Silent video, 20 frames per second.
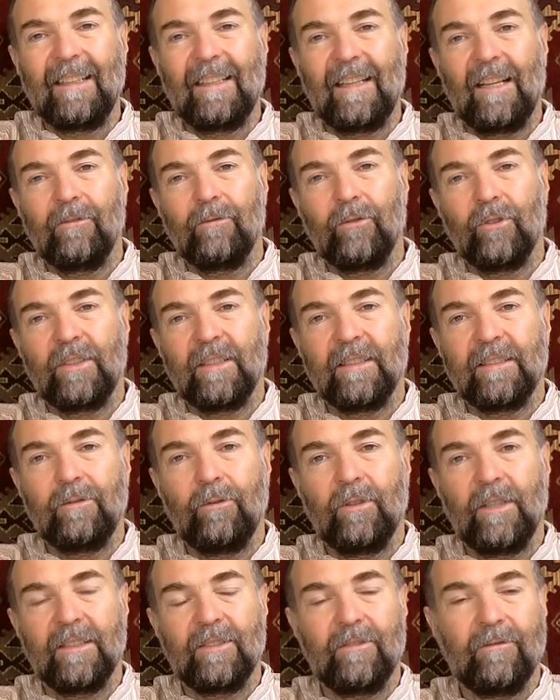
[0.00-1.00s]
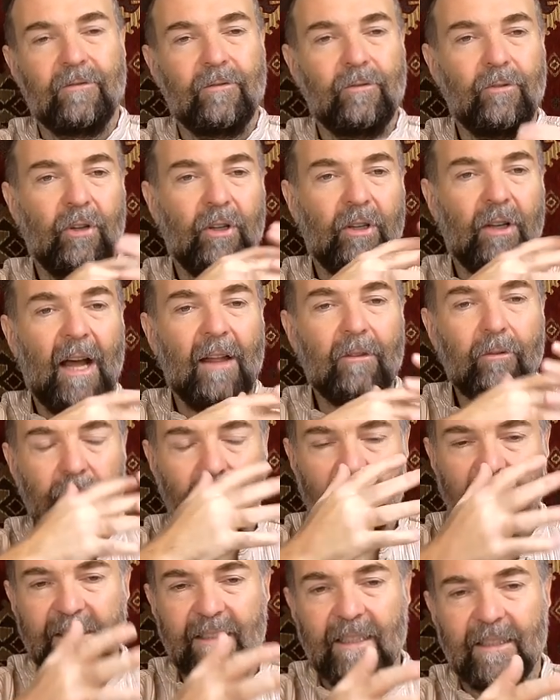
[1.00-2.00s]
dann wird das nur dazu führen, also
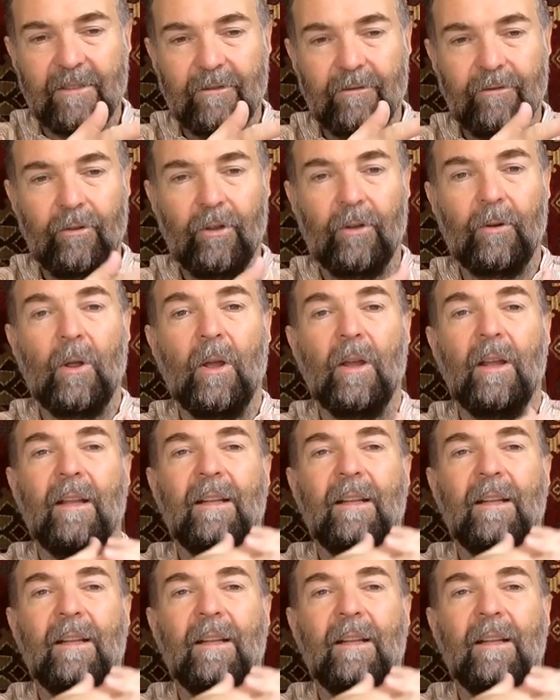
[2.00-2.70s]
wird das dazu führen,